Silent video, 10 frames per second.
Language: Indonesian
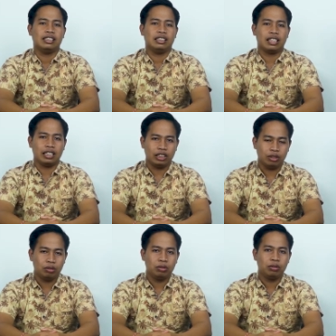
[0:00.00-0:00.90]
Selain
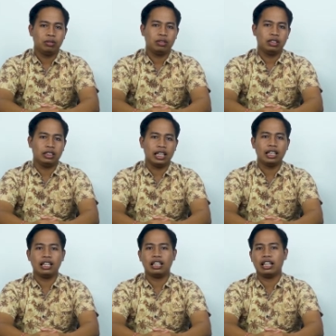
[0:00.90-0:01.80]
itu,
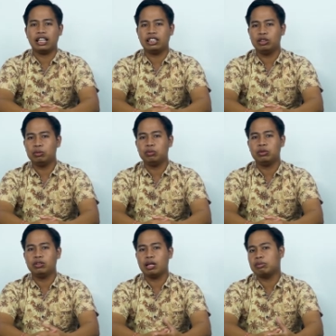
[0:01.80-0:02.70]
diet dan gaya hidup
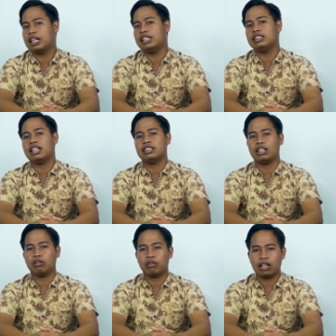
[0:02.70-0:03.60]
juga menjadi salah
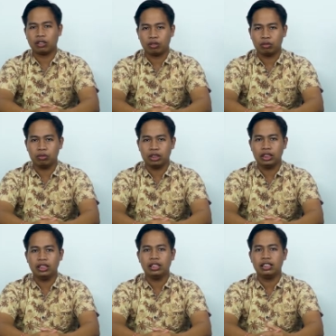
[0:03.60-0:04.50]
satu faktor
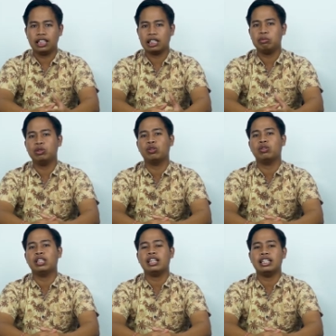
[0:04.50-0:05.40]
kunci dari
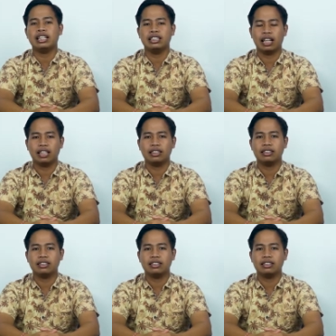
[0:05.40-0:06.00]
menurunnya daya ingat.